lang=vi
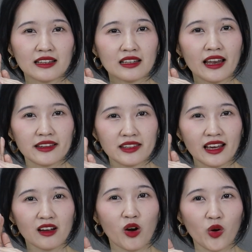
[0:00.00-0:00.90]
chắn là
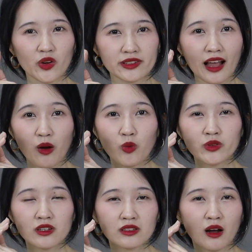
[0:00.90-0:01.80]
sẽ có đau
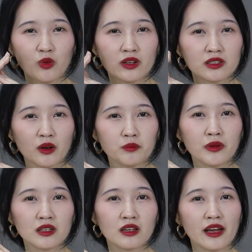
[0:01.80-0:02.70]
nhưng đau ở
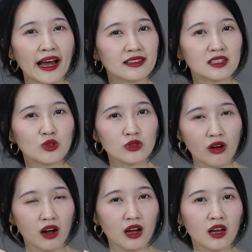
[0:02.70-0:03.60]
trong mức giới hạn chịu
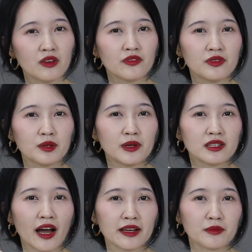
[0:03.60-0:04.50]
được vì
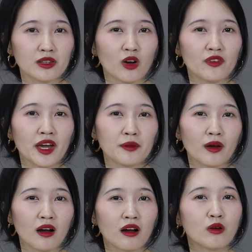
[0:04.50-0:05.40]
bây giờ anh mà nói với em
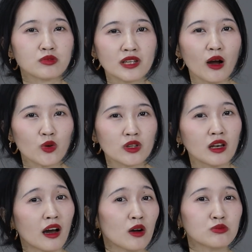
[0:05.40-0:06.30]
là không đau
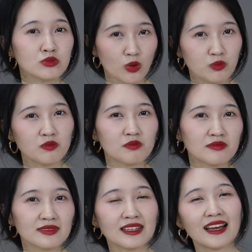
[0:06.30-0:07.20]
thì là không đúng
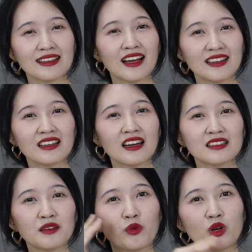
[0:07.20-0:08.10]
thì đấy
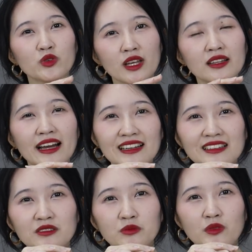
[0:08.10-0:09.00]
thì buổi đầu tiên anh
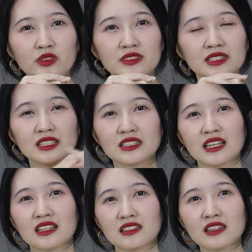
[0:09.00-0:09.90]
ấy cũng có những chia
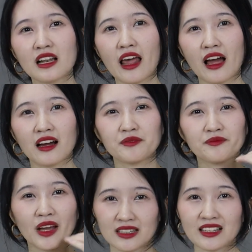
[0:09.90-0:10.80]
sẻ rất là
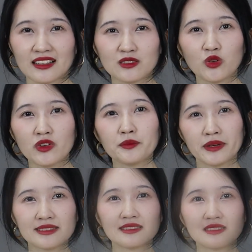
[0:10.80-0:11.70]
thẳng thắn đối với
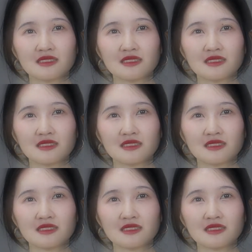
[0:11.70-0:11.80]
mình